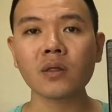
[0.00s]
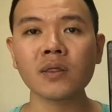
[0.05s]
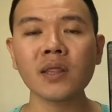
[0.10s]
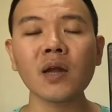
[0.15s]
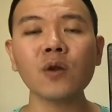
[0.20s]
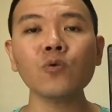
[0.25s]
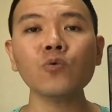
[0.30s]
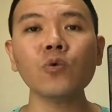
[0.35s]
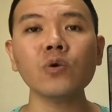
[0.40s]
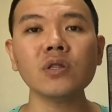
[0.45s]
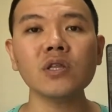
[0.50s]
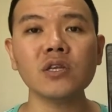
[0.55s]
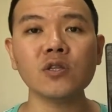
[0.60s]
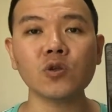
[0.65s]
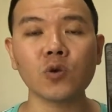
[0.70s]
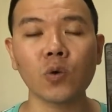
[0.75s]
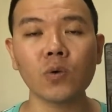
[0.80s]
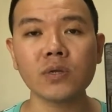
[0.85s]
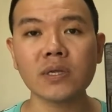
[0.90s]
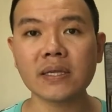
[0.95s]
那如果你
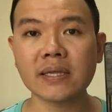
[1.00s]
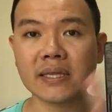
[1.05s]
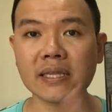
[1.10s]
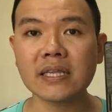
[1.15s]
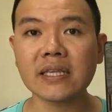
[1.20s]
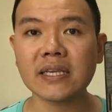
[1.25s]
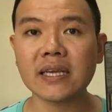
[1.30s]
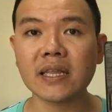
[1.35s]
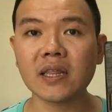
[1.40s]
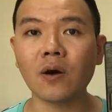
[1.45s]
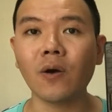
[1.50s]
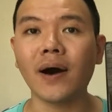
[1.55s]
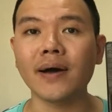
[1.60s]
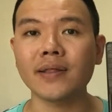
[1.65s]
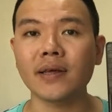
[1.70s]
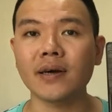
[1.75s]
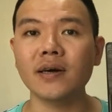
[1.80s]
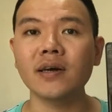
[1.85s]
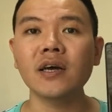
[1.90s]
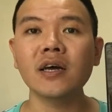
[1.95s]
总共是四件的话
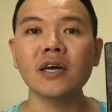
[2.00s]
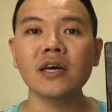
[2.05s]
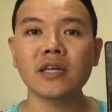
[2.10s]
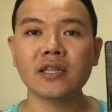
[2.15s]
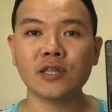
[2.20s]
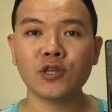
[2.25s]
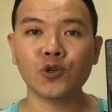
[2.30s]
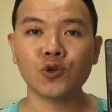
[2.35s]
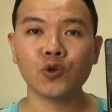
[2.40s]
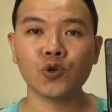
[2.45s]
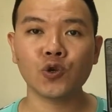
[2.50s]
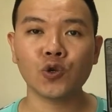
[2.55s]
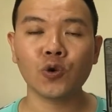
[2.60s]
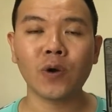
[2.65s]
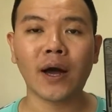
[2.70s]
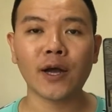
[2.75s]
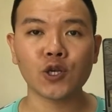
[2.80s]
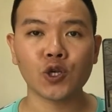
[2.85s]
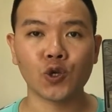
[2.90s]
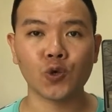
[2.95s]
呢，你就是
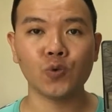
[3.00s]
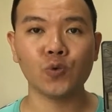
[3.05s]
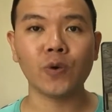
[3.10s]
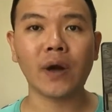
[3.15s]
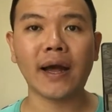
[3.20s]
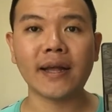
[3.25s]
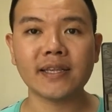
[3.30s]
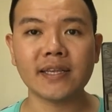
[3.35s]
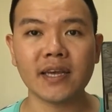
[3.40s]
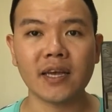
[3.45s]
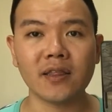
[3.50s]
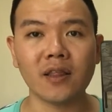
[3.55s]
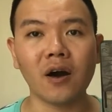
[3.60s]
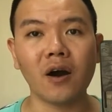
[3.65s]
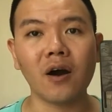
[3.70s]
花十五块钱